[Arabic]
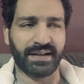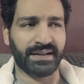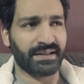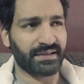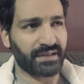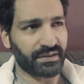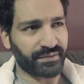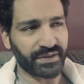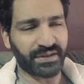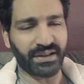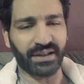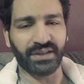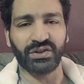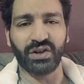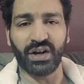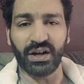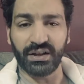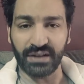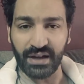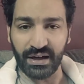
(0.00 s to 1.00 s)
يعني هتتفتح
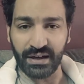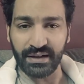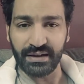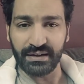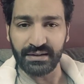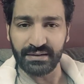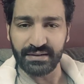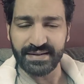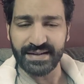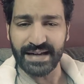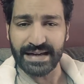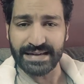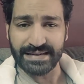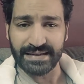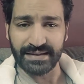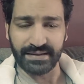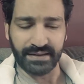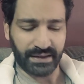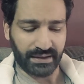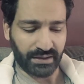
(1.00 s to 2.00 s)
النهارده على الساعه
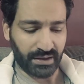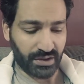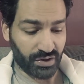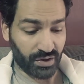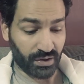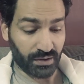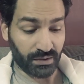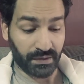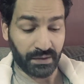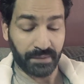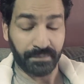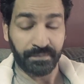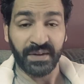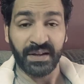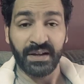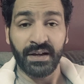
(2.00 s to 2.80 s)
6 كده ان شاء الله